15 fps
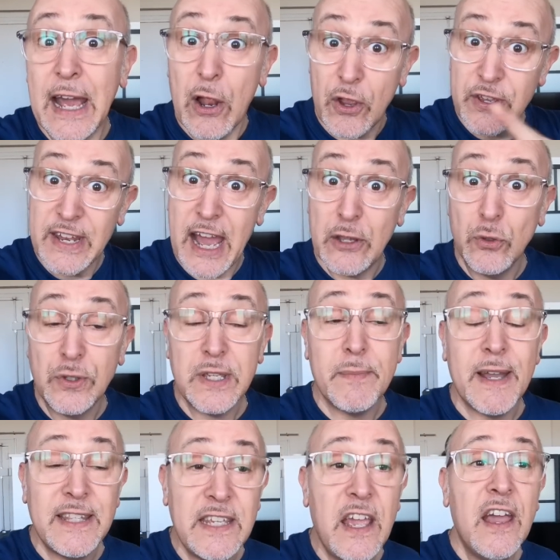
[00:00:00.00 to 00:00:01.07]
Alors il y en a un autre qui
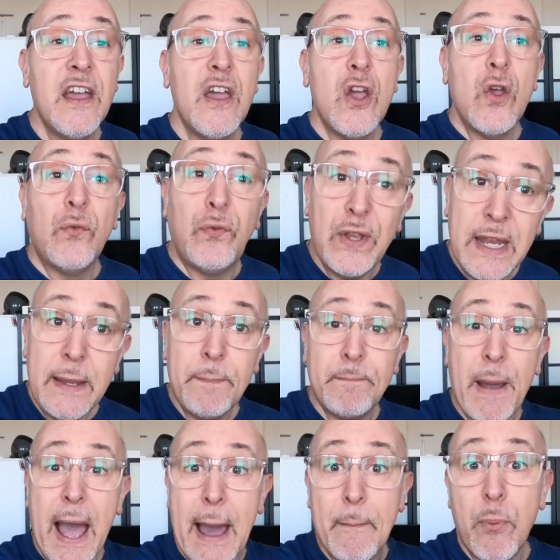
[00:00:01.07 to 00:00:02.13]
m'a dit, Philippe,
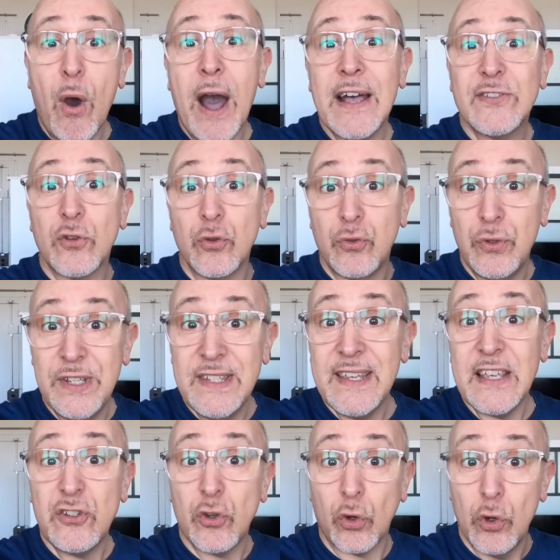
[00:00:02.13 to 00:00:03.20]
par rapport à ce que tu
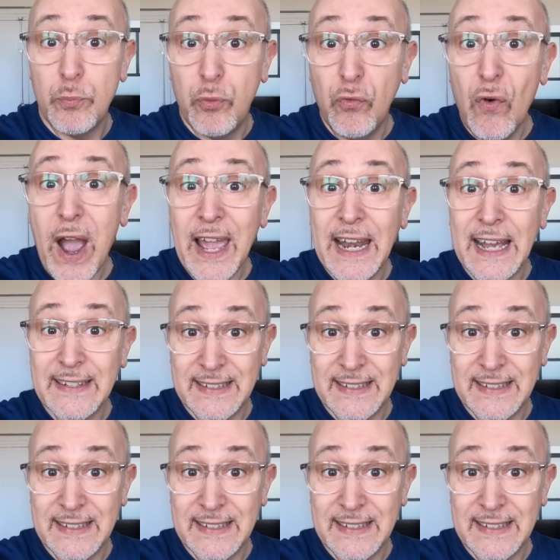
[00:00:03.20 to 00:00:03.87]
disais sur le pouvoir,